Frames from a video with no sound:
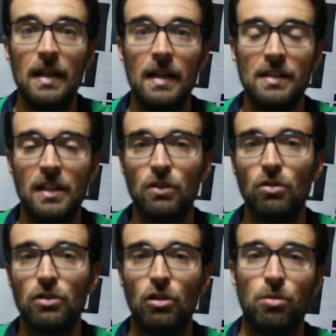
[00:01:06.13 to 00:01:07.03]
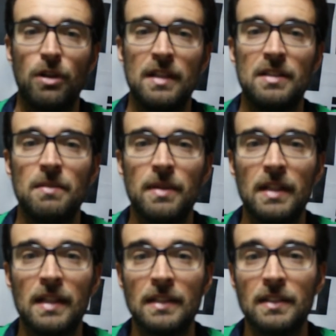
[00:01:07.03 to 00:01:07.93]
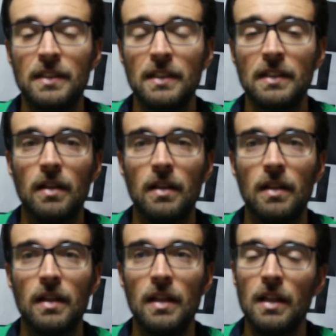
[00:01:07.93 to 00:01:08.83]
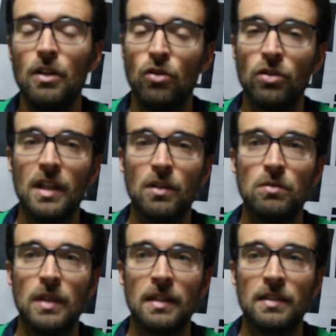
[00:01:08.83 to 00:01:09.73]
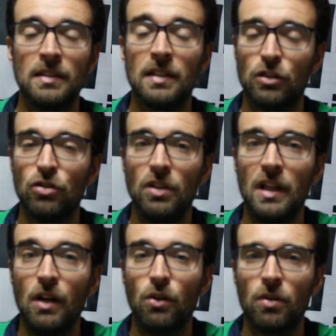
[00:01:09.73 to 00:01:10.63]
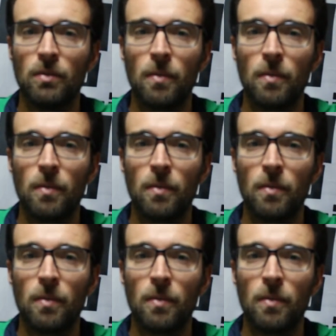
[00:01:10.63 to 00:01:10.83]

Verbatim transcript: Es cierto que te lo pones encima del calcetín y notas una sensación de calor,